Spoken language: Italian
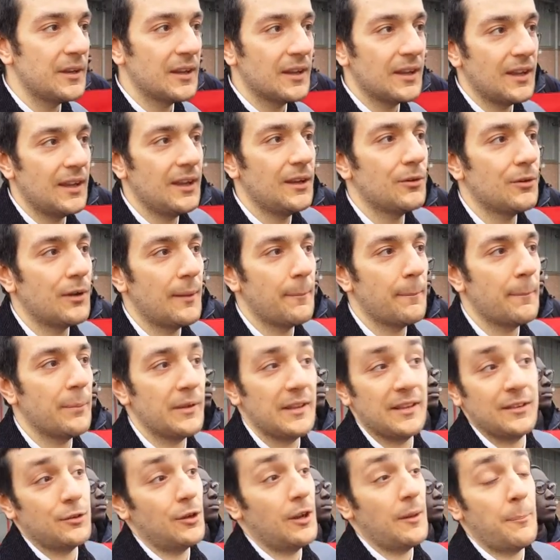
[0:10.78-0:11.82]
perché non è,
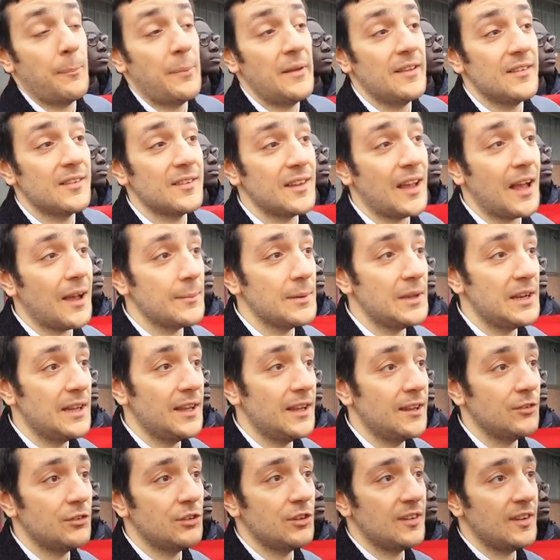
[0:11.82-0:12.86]
non è, pensabile
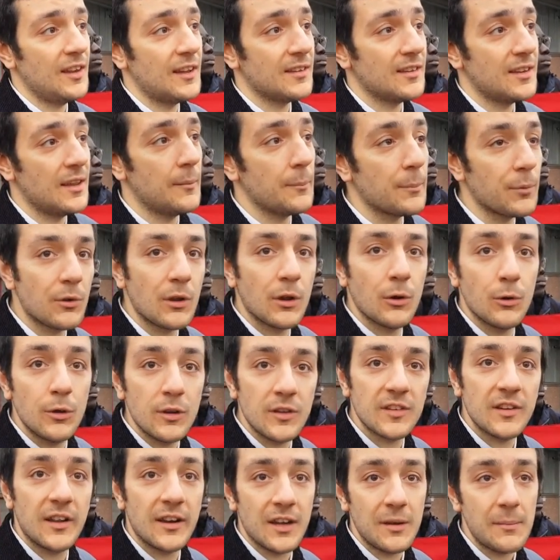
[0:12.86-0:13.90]
che ci sia sempre una
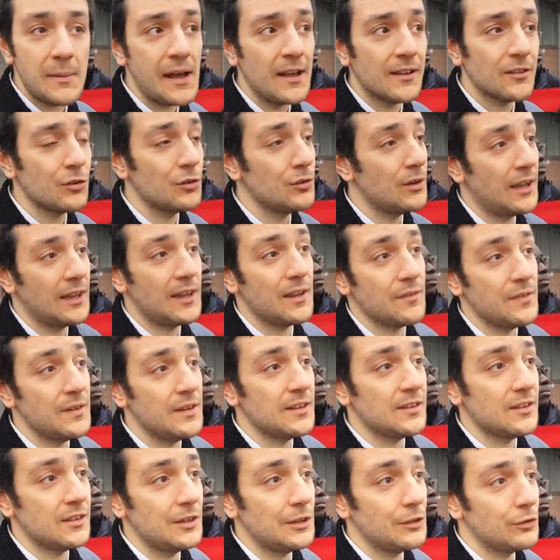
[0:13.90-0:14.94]
corsa al ribasso che alla
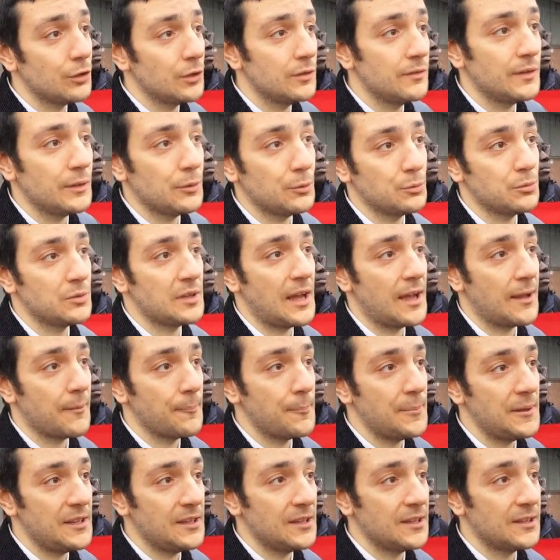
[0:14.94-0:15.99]
fine si risolve in un
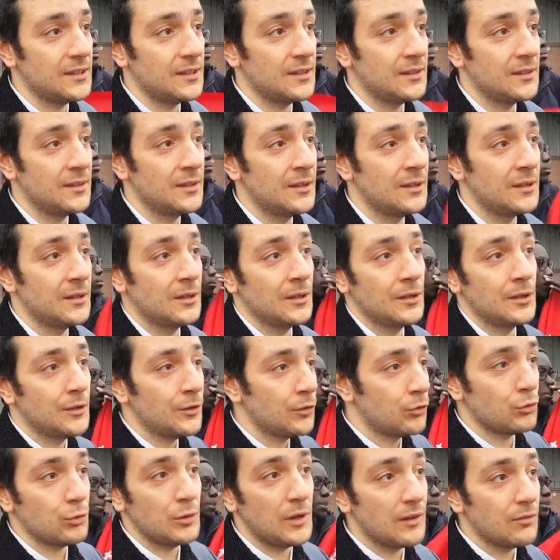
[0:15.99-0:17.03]
dumping
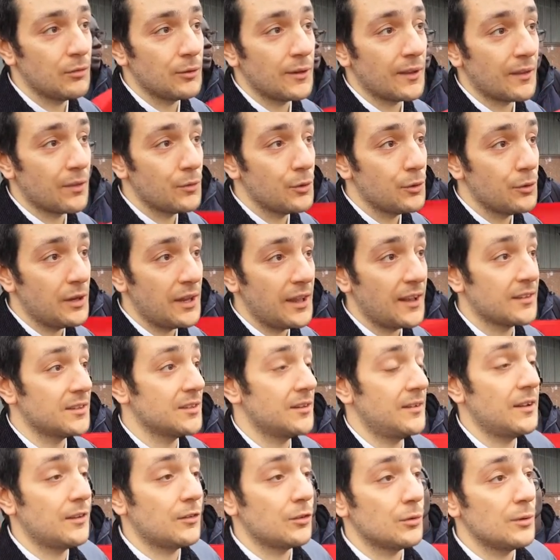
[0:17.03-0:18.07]
sui lavoratori
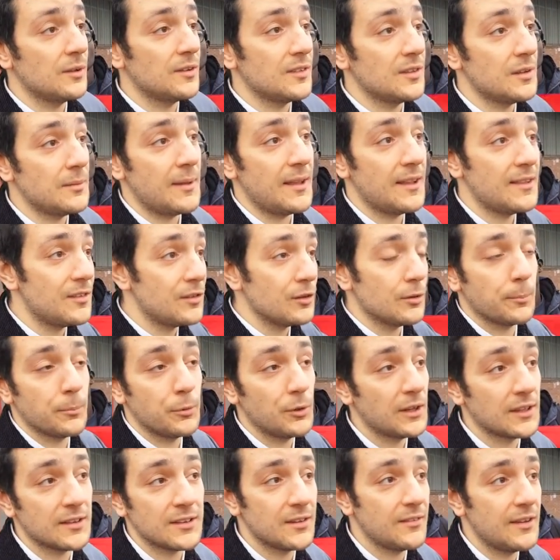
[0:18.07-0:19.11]
attraverso questi mezzi
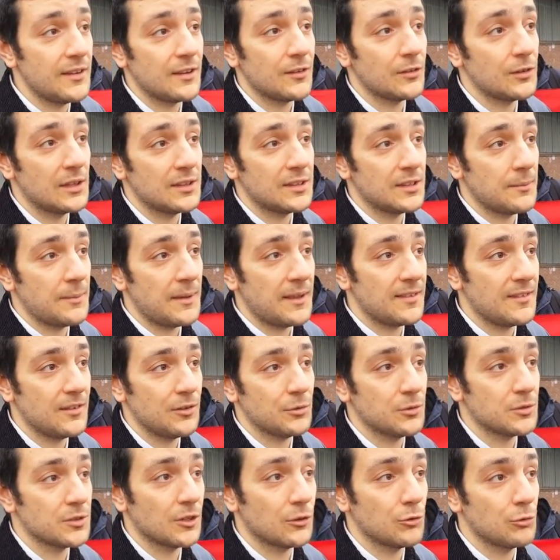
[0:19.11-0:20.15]
oppure attraverso altri mezzi
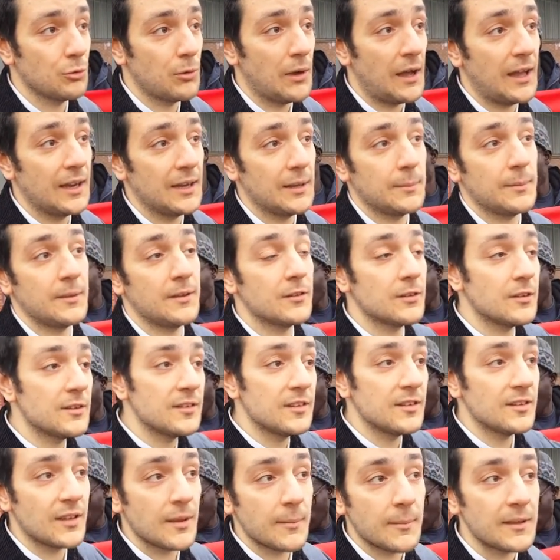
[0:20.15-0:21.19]
contrattuali penso al
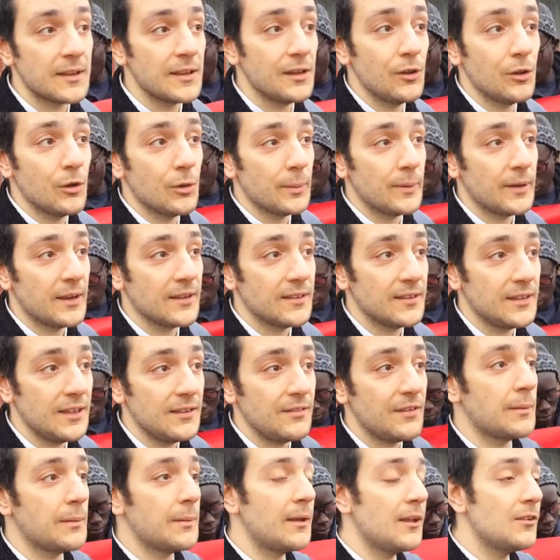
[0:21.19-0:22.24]
sistema delle
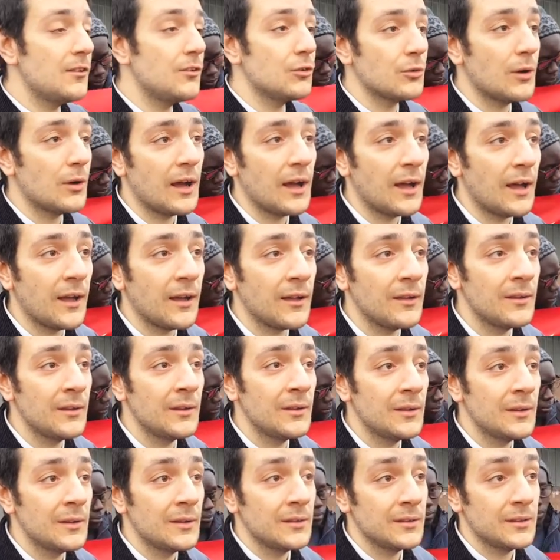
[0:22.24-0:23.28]
cooperative penso a
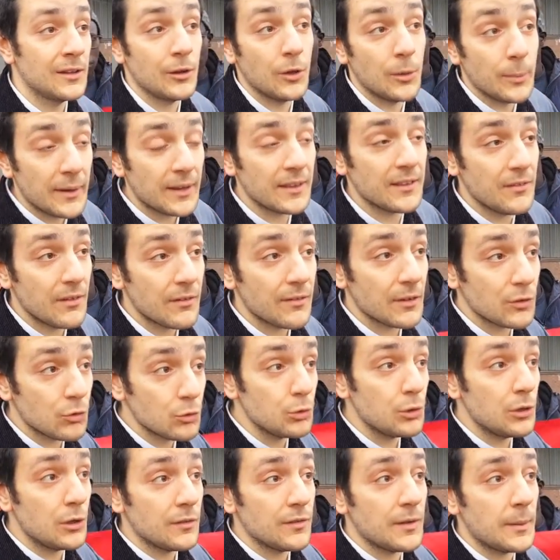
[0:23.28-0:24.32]
delle cooperative
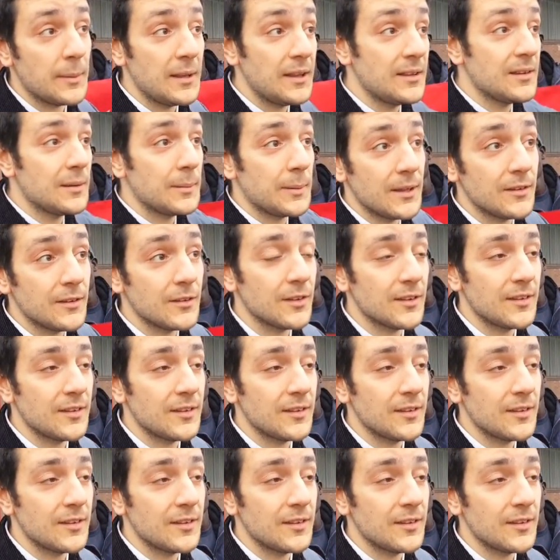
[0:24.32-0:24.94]
fasulle ovviamente penso a